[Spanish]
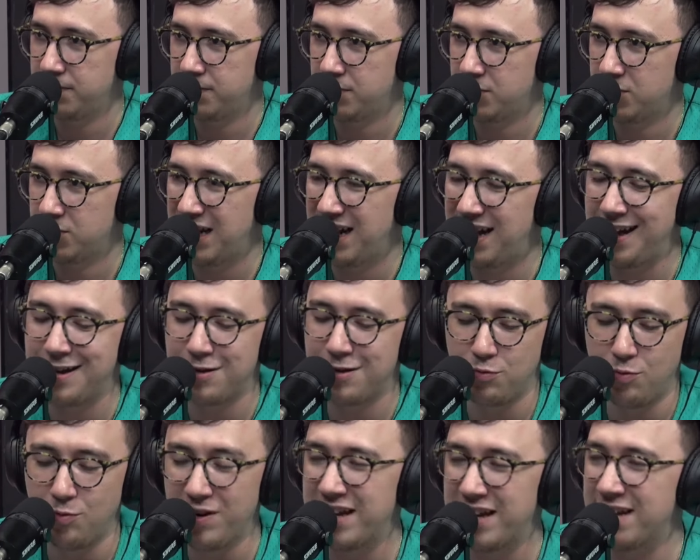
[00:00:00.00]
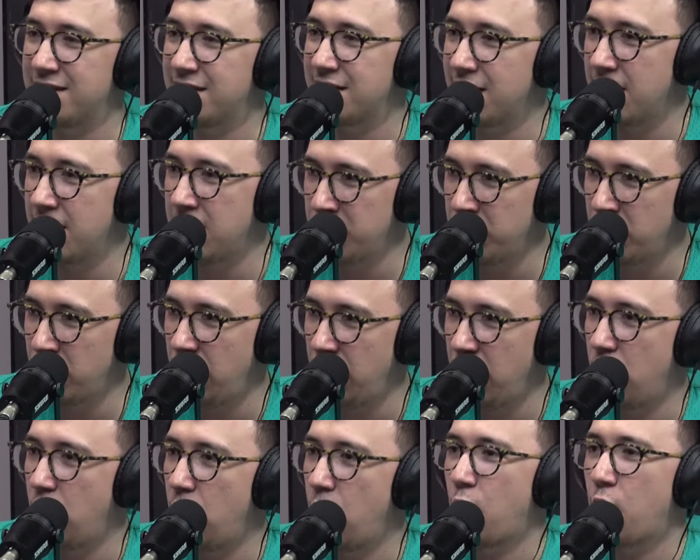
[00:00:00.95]
sea, es un extremo
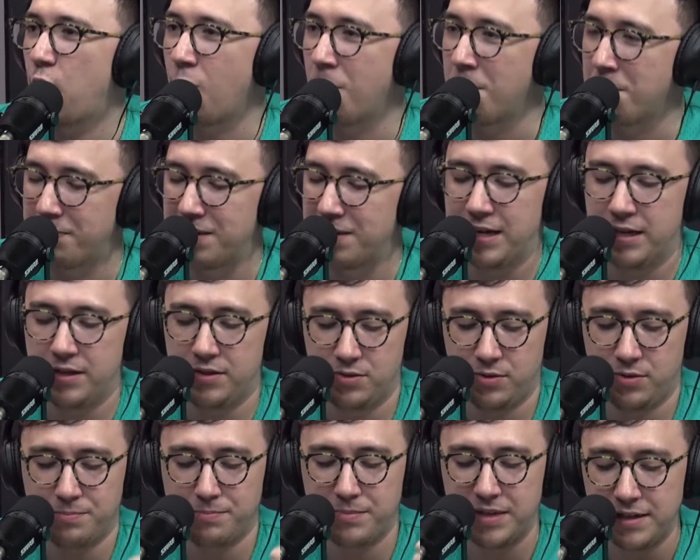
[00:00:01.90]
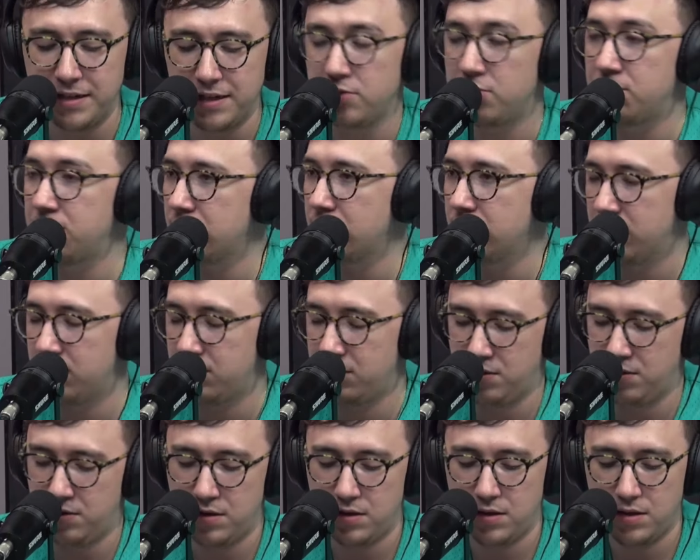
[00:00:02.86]
completo. Vinicius,
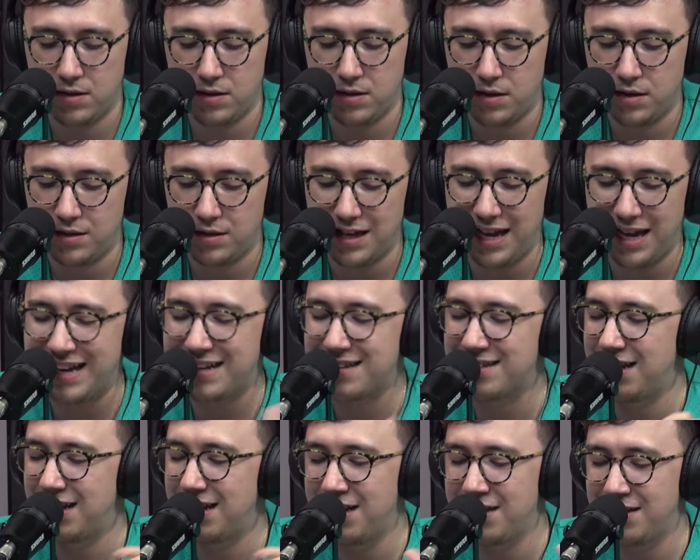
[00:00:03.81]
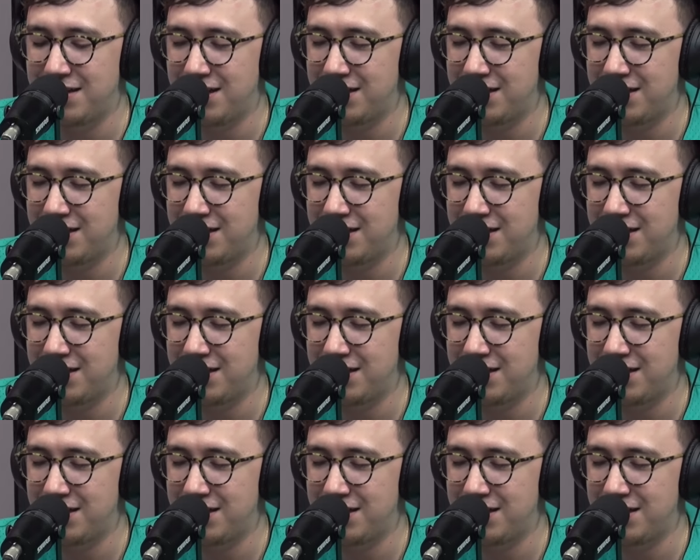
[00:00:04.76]
excelentes